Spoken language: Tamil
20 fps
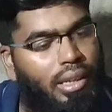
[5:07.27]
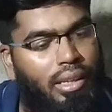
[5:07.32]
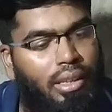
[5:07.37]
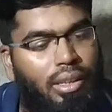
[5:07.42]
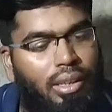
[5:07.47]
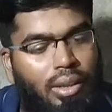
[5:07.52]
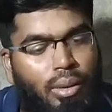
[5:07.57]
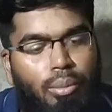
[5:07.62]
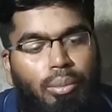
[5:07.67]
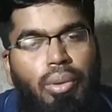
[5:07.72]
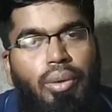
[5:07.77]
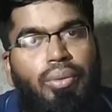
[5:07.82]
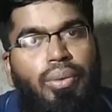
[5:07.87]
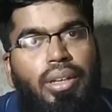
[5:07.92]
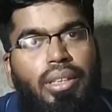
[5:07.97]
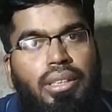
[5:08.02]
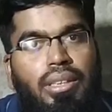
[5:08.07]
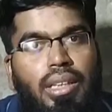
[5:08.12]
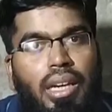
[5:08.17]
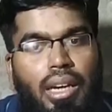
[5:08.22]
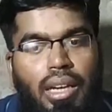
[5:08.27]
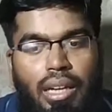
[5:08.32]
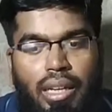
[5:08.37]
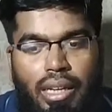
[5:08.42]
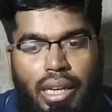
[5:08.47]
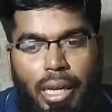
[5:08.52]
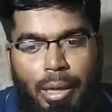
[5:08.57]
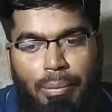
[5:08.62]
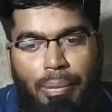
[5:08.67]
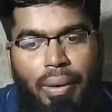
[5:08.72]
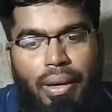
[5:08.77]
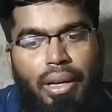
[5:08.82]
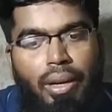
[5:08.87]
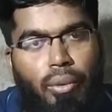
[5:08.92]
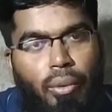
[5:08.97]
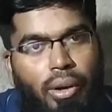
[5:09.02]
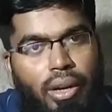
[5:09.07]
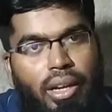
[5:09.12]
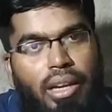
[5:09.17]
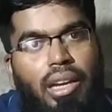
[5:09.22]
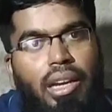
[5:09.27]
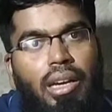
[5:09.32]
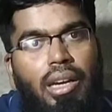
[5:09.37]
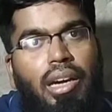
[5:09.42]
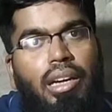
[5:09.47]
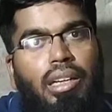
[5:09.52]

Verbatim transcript: இது ரொம்ப ஃபாஸ்ட் அங்கே கிளிக் பண்ண உடனே